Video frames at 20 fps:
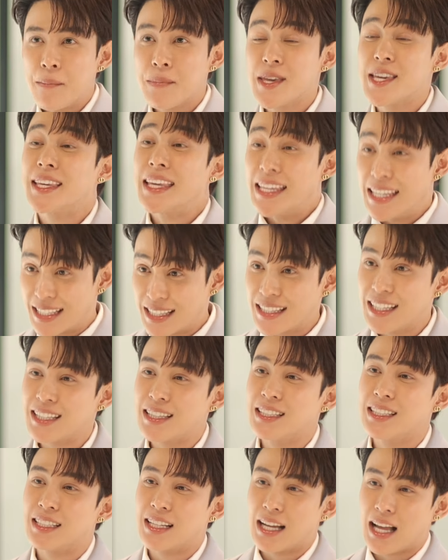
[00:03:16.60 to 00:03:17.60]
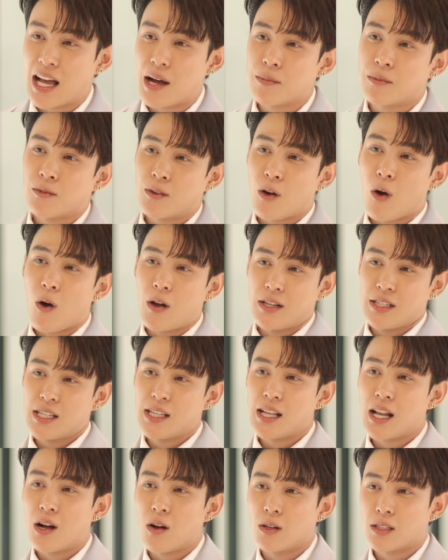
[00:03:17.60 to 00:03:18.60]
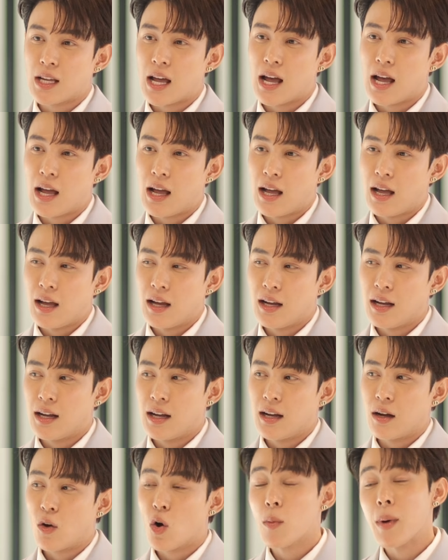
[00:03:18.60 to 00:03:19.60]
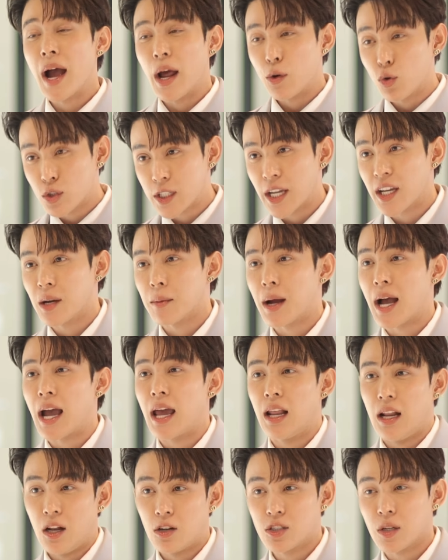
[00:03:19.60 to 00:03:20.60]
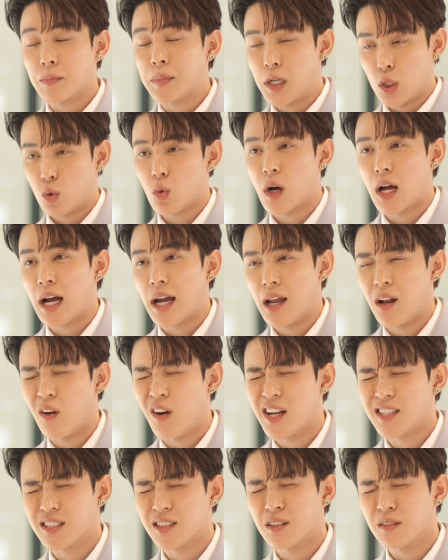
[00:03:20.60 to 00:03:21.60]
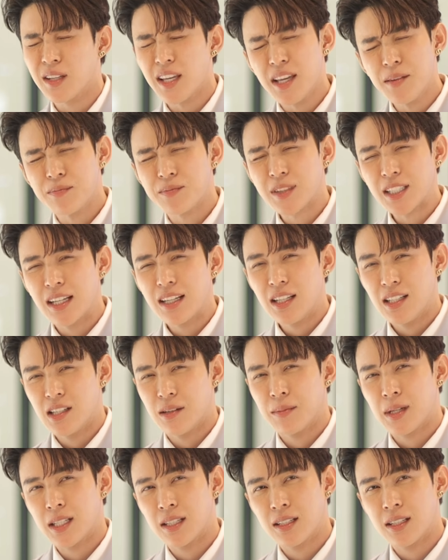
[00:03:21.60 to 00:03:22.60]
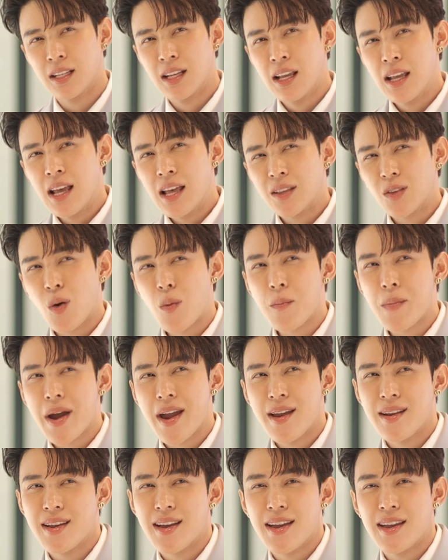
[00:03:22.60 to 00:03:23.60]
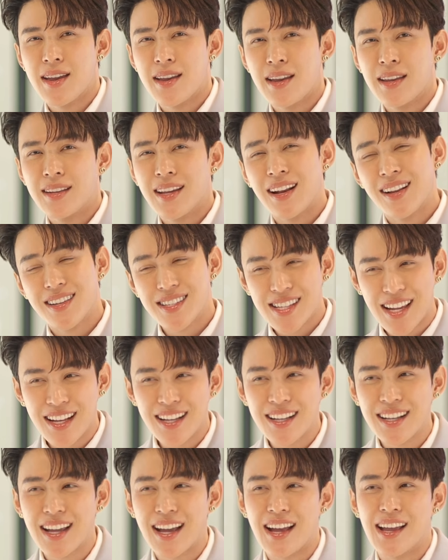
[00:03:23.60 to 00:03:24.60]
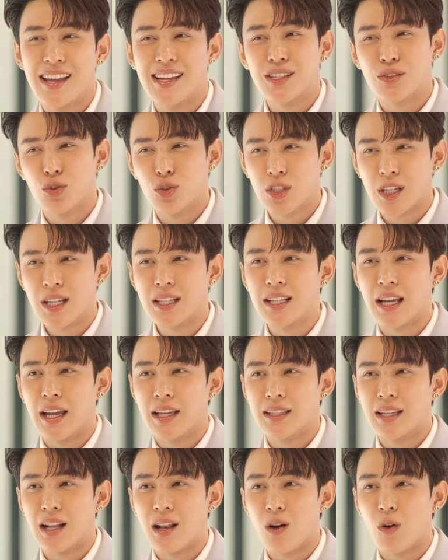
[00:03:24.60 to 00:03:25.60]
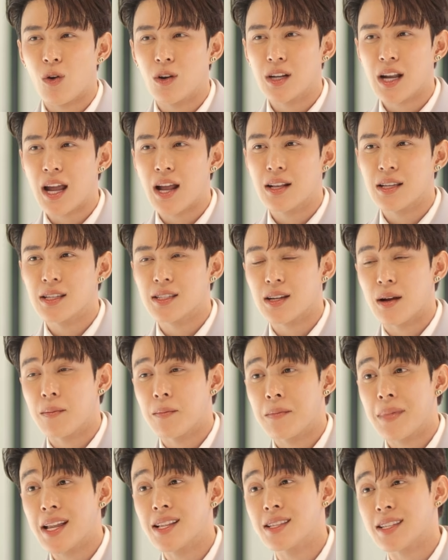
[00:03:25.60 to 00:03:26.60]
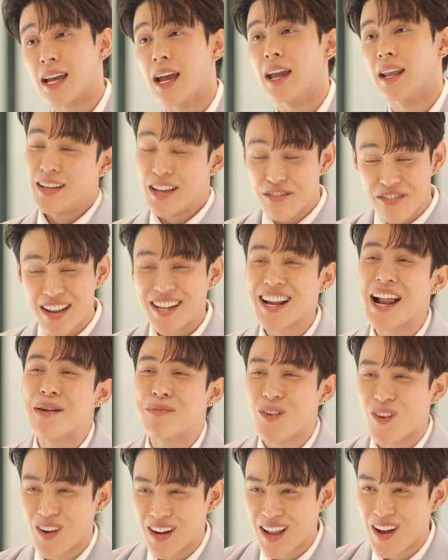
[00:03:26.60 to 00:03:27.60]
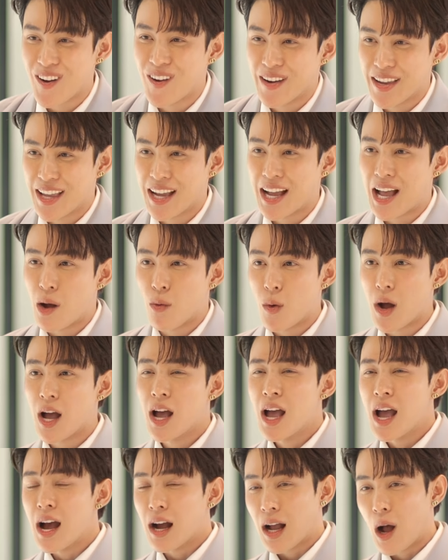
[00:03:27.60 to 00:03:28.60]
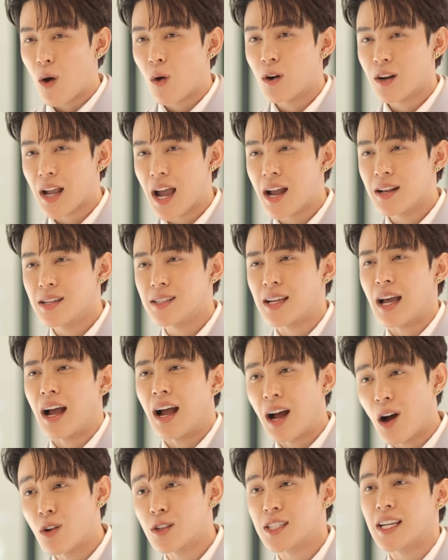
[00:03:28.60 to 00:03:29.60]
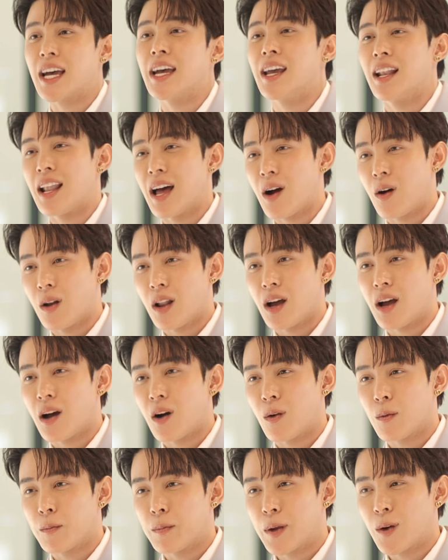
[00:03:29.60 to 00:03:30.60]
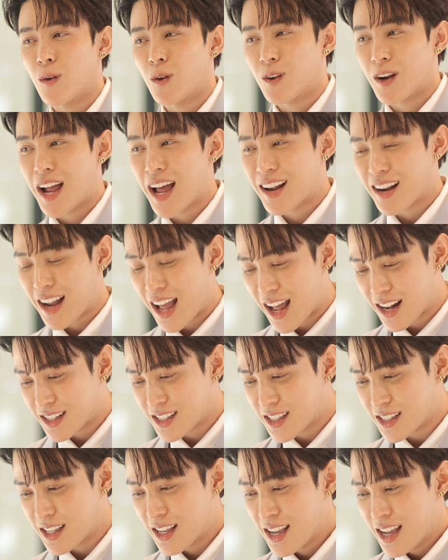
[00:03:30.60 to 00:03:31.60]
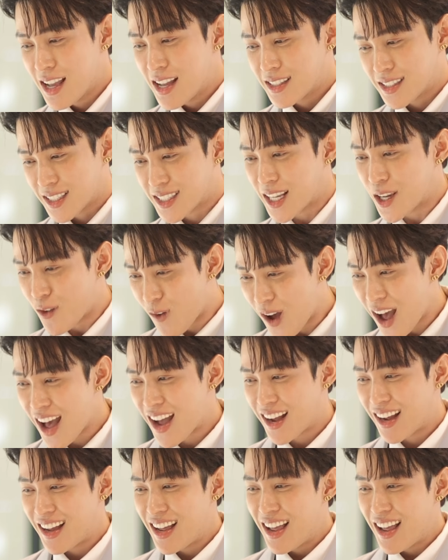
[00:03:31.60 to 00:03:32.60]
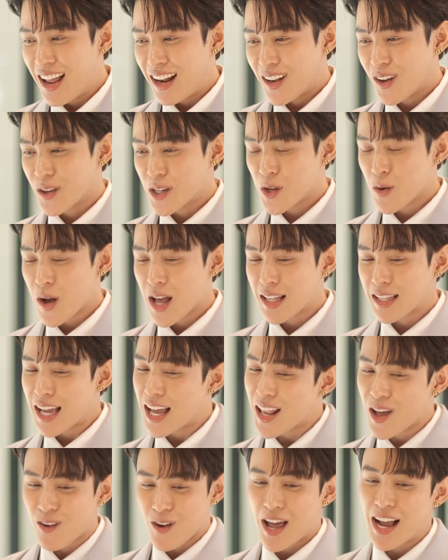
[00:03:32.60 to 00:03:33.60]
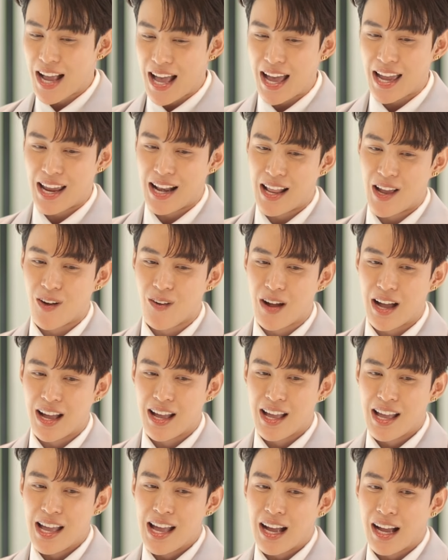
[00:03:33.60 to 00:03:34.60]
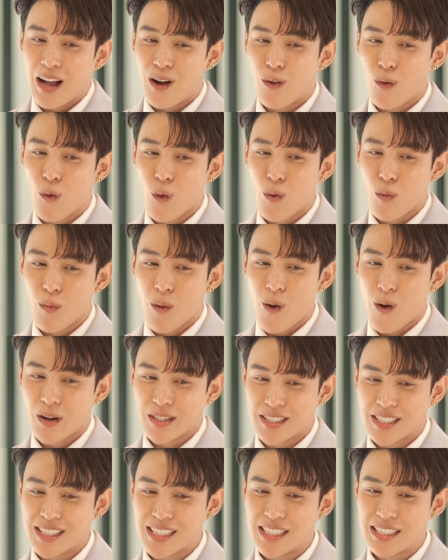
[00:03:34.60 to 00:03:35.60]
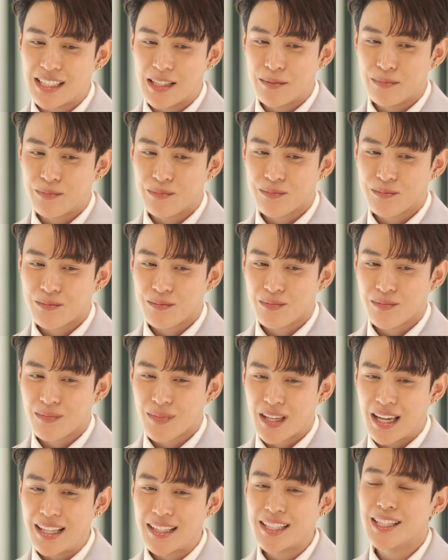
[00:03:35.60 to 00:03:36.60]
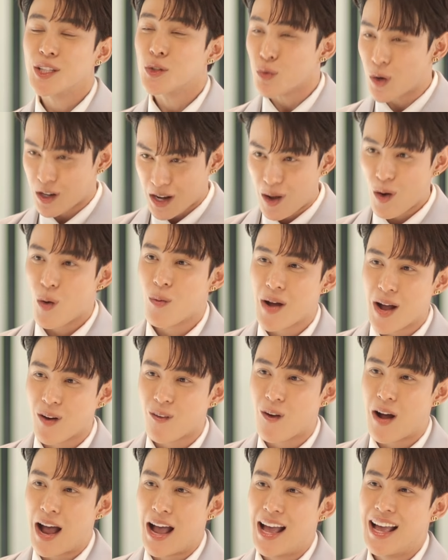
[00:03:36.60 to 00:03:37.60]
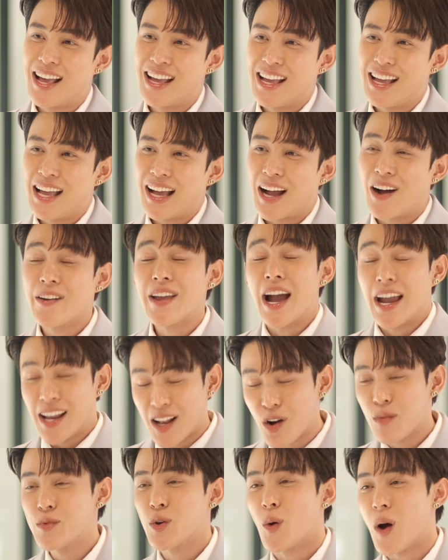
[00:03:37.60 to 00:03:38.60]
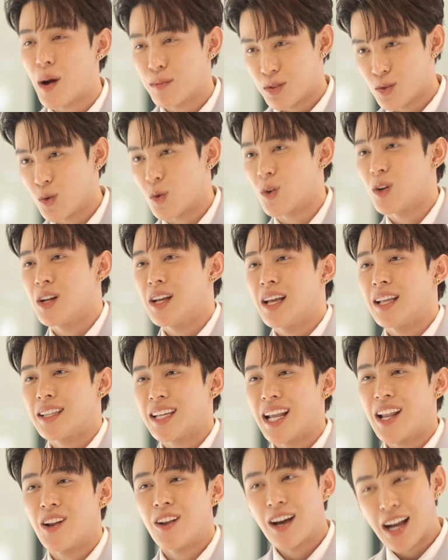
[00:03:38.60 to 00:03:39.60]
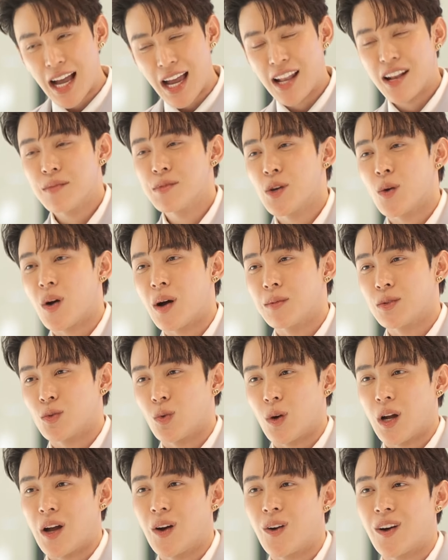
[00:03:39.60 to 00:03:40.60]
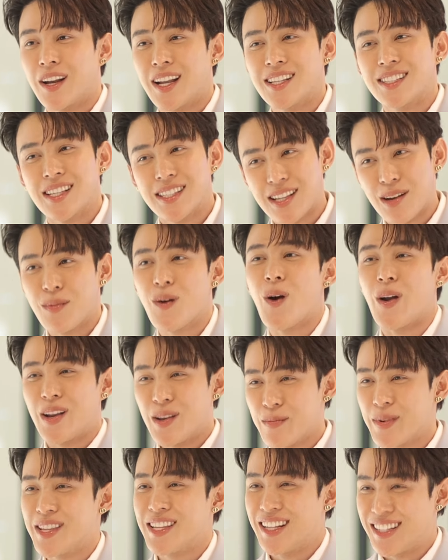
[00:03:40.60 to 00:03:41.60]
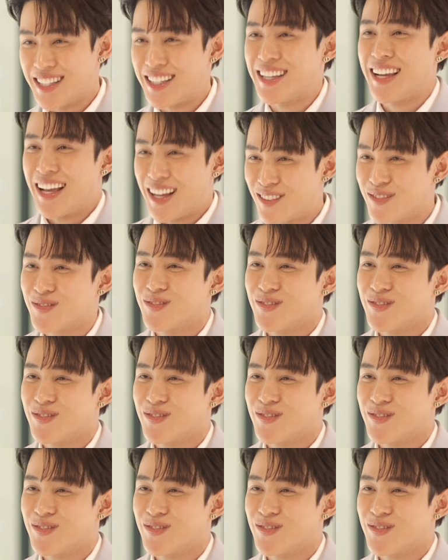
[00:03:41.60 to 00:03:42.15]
มีคิดนิดนึงครับ ก่อนที่เราจะคบหาดูใจกับใคร เราจะเปิดตัวใครเราอาจจะต้องหรือมันต้องไปในดิเรกชันไหนโซลูชันไหนแต่เราค่อนข้างที่จะมั่นใจในแฟนคลับของเราอย่างเงี้ยครับว่าเขาค่อนข้างที่จะเข้าใจเราแล้วเขาเป็นคนค่อนข้างที่จะใจกว้างเราคิดว่าถ้าเรารักใครแล้วอ่ะเขาคงมองที่ที่ตัวเรามากกว่า เขาอยากให้เรามีความสุข ถ้าเรารักใครแล้วมีความสุขเขาก็น่าจะซัพพอร์ตได้เป็นอย่างดีครับ